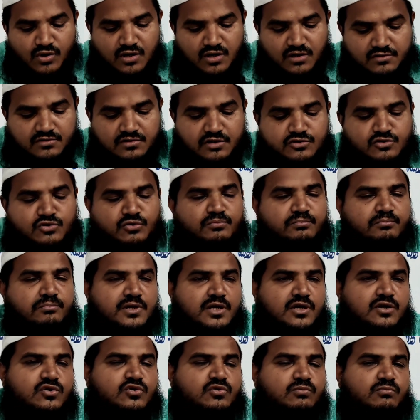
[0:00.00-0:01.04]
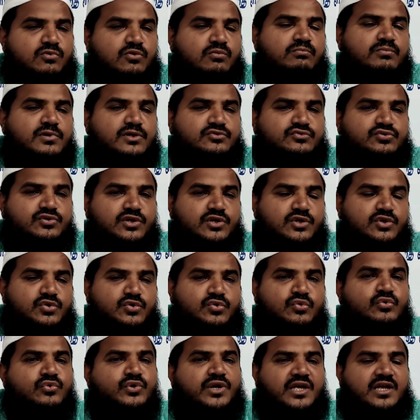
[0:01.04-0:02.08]
ஒல்தக்கும் மின்கும் உம்மத்து
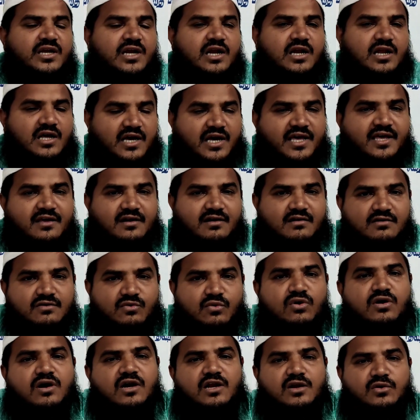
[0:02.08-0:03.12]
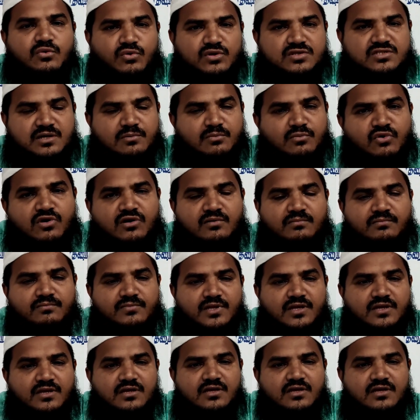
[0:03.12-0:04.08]
எதோன இரல் ஹயர் உங்களில் ஒரு சமூகம்